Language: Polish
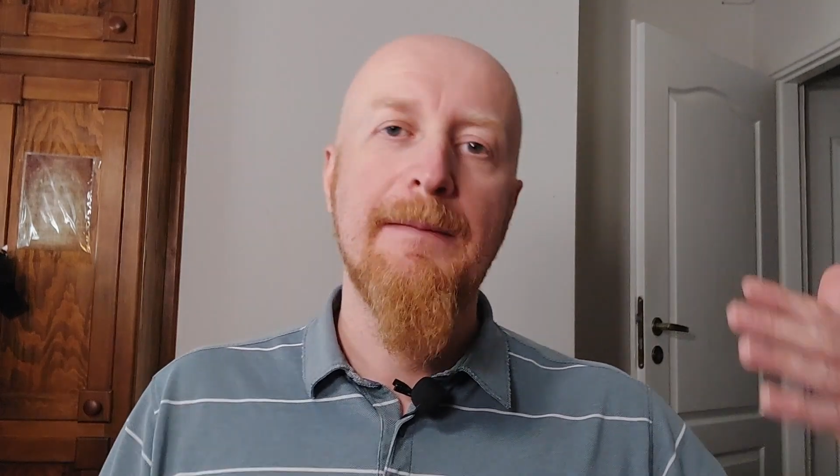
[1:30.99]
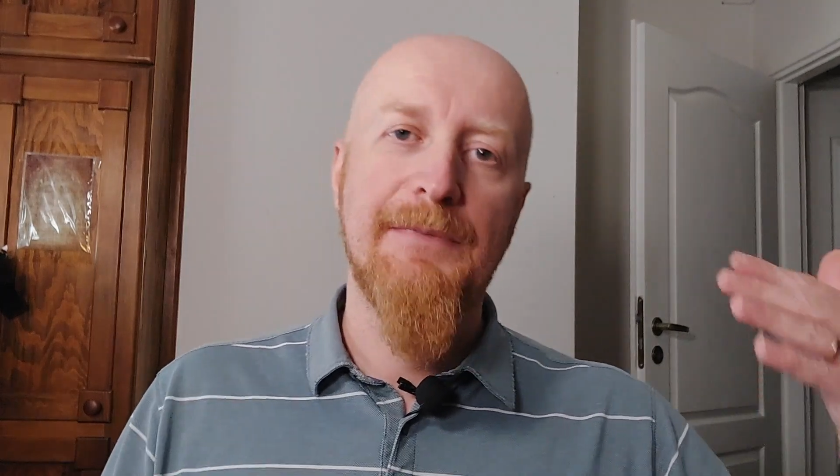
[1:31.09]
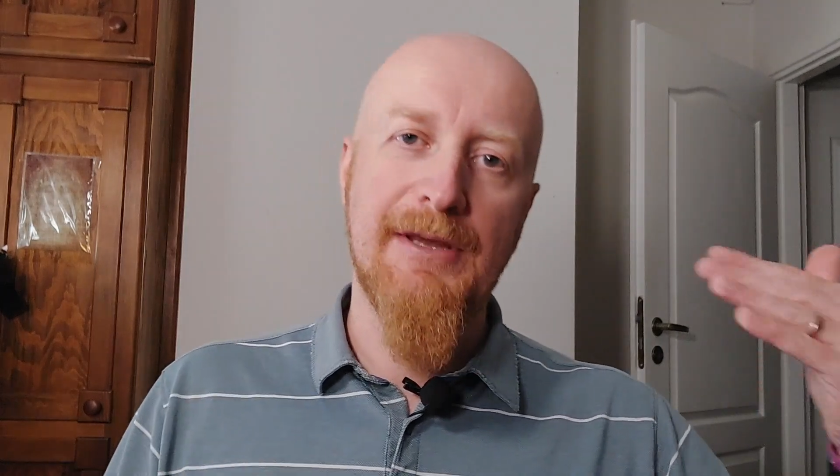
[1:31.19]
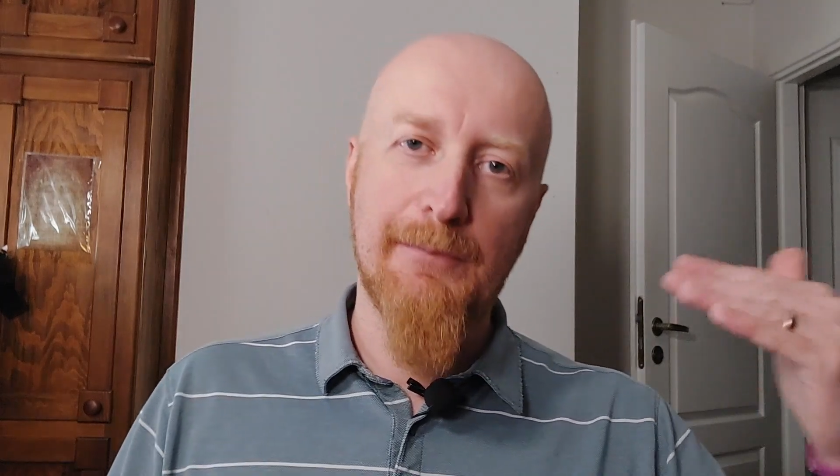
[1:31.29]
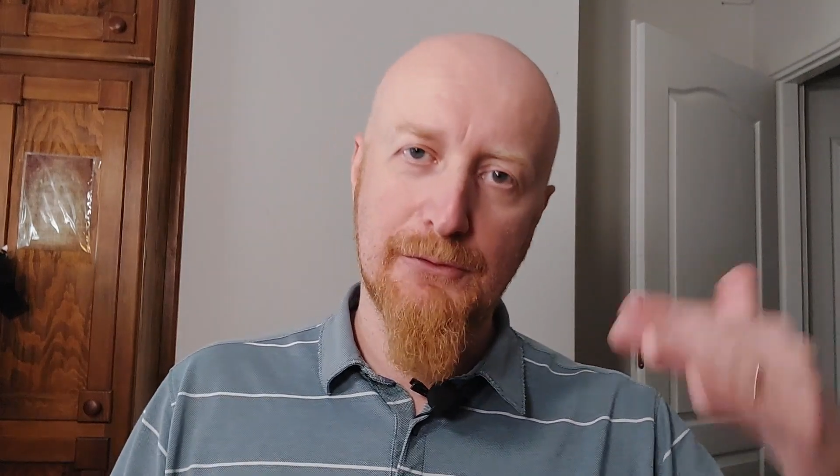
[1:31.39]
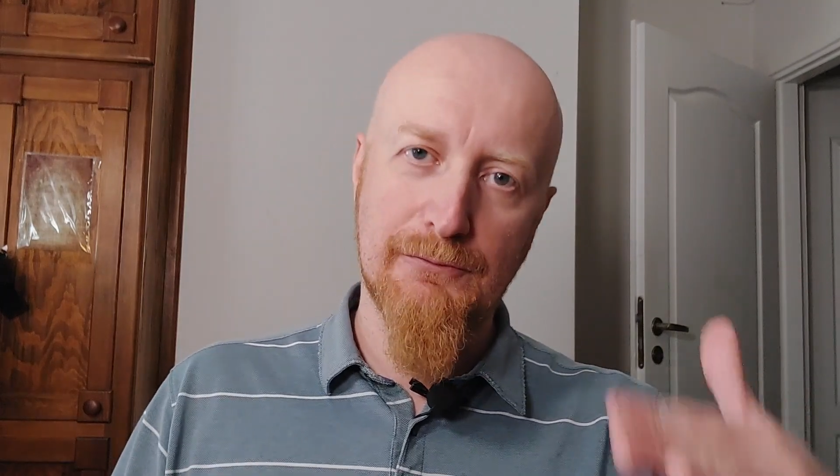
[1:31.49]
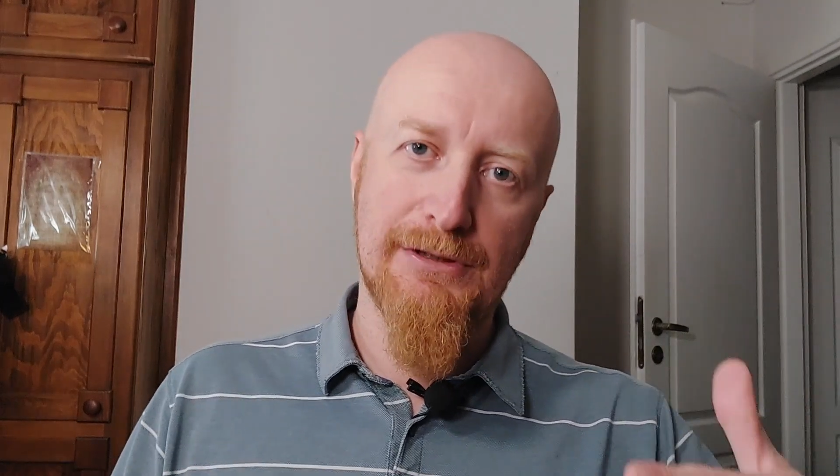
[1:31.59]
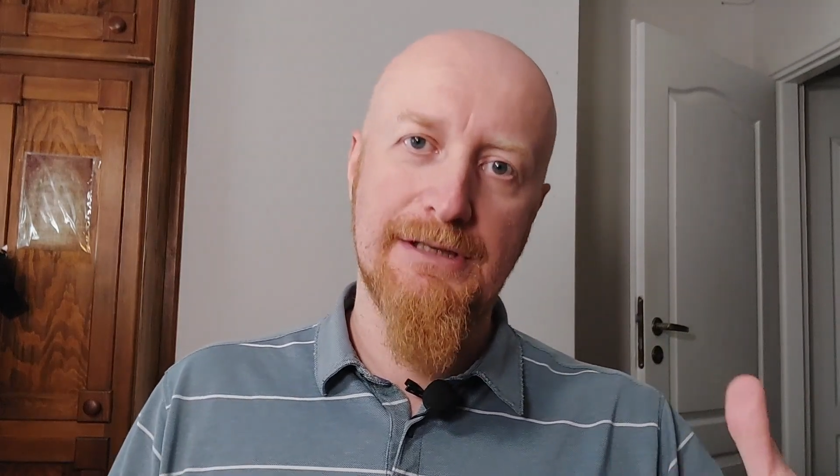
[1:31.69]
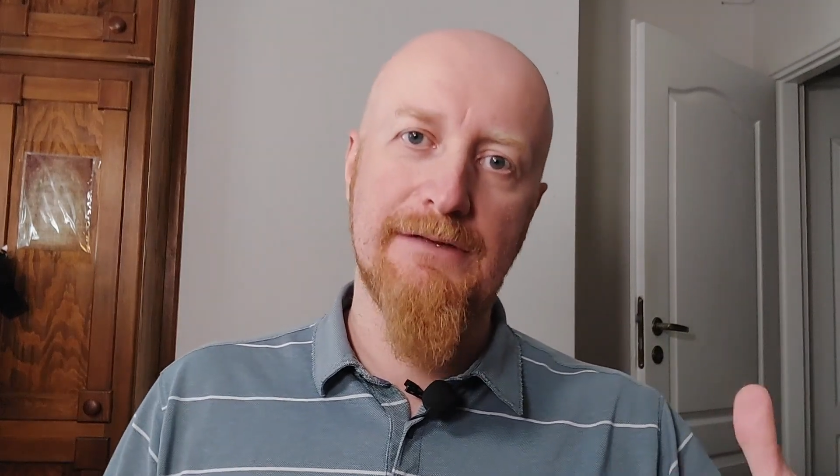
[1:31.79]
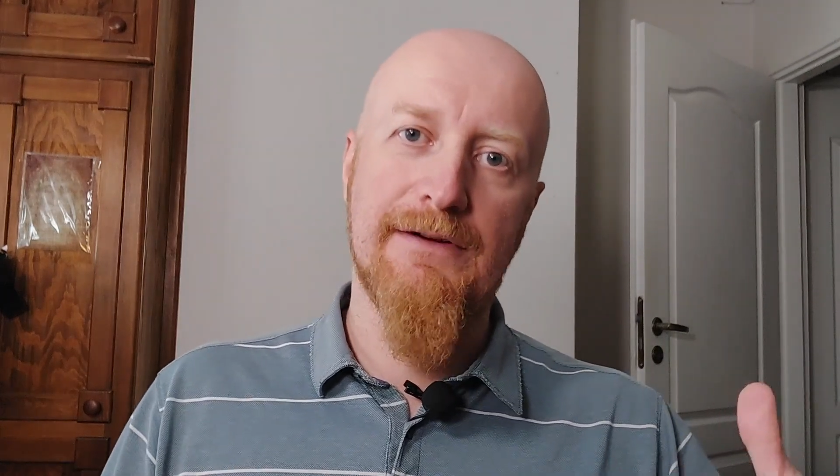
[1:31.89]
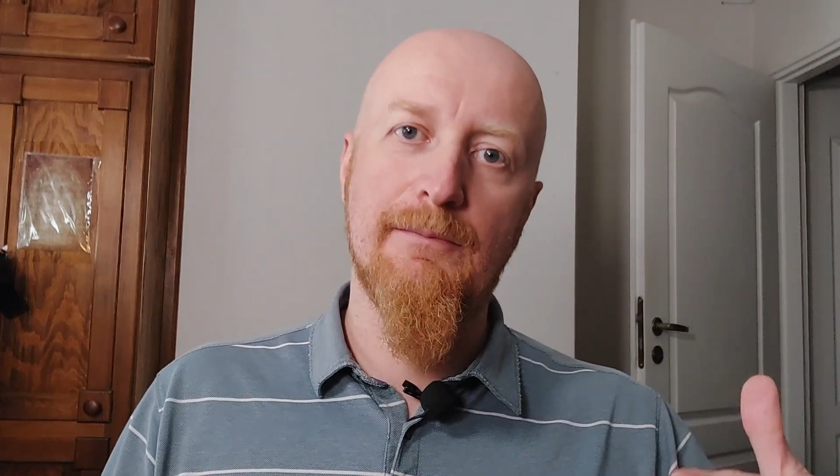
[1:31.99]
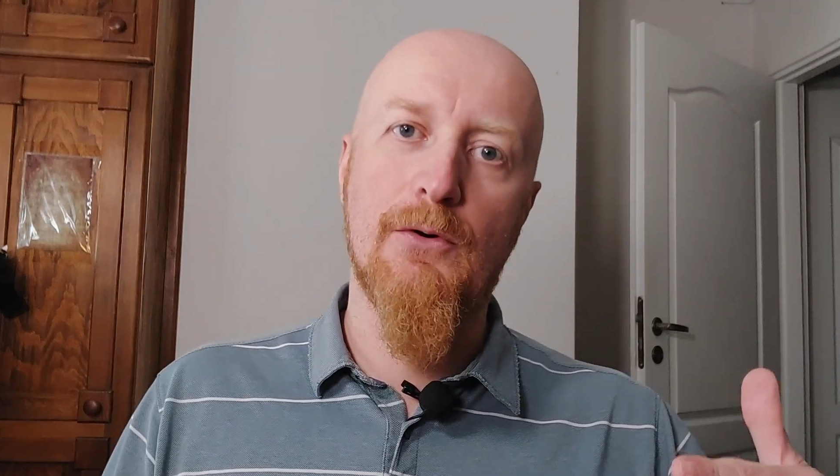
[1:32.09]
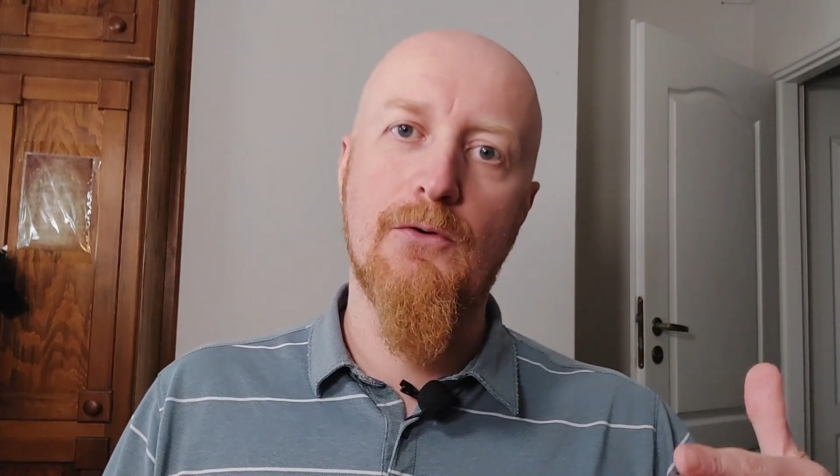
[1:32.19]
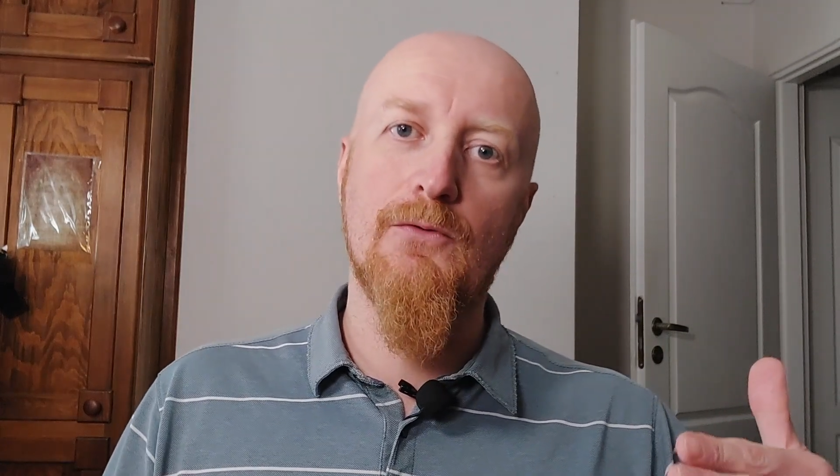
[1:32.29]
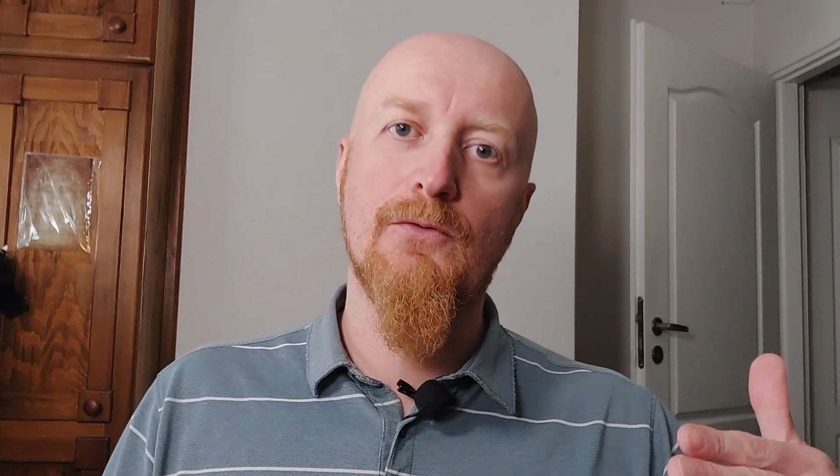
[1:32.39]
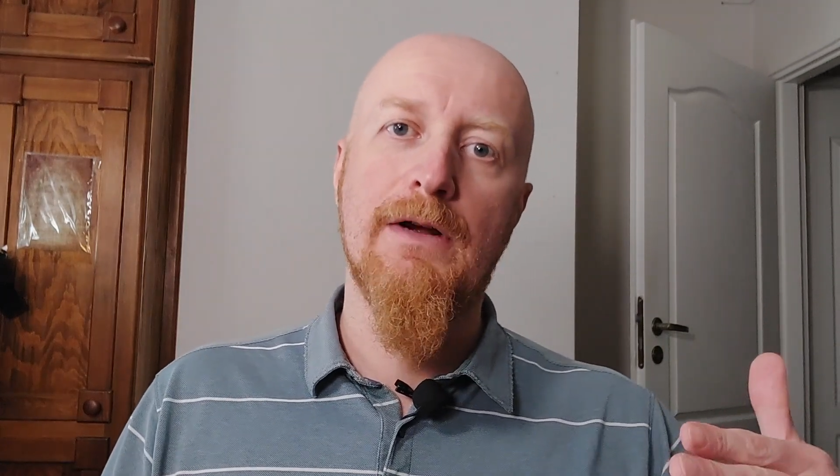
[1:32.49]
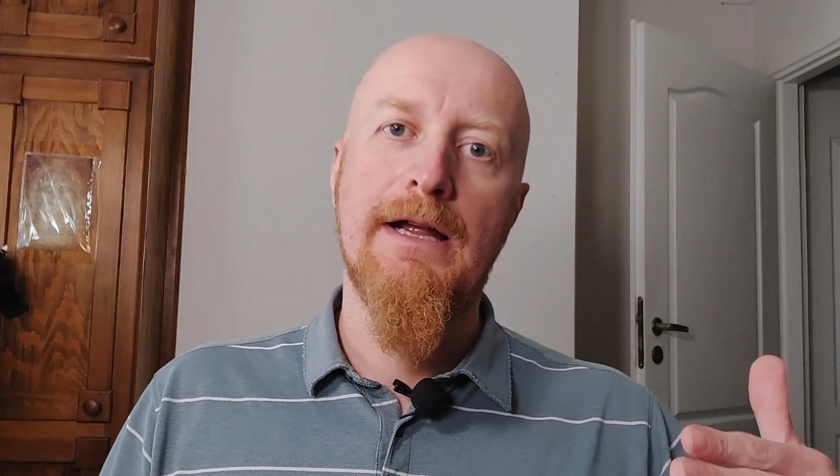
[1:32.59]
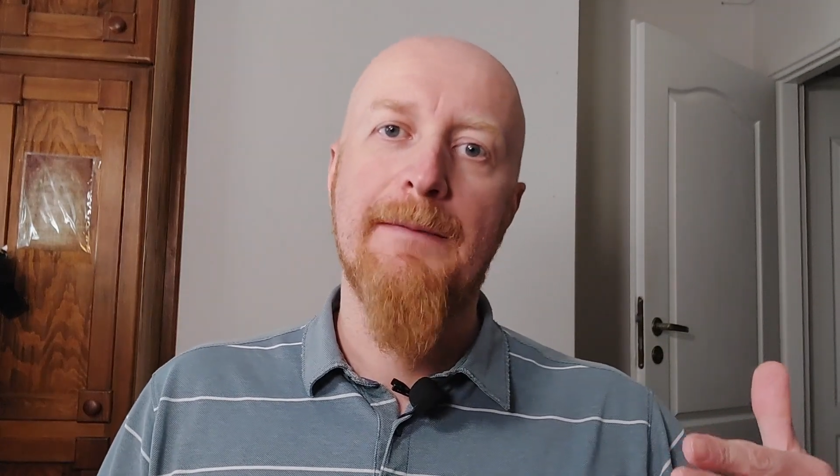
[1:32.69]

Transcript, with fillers: nieposłuszeństwa Bogu,